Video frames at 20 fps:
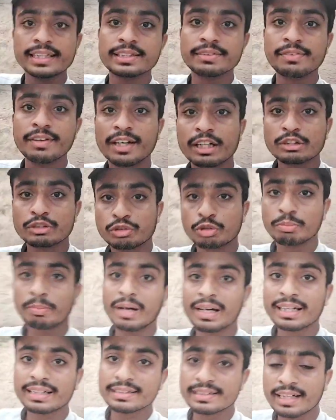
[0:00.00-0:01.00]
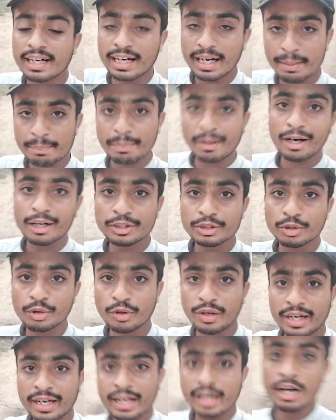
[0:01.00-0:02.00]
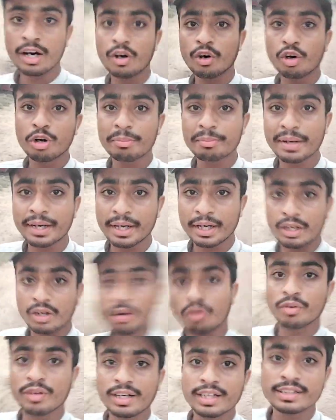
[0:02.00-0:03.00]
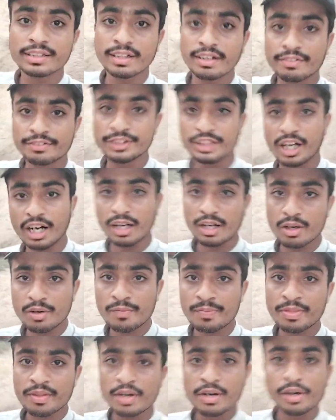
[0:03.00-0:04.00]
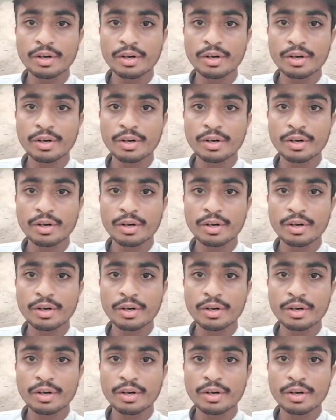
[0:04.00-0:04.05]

इस वक्त सुबह के साढ़े पाँच हो रहे हैं और मैं ग्राउंड की तरफ जा रहा हूँ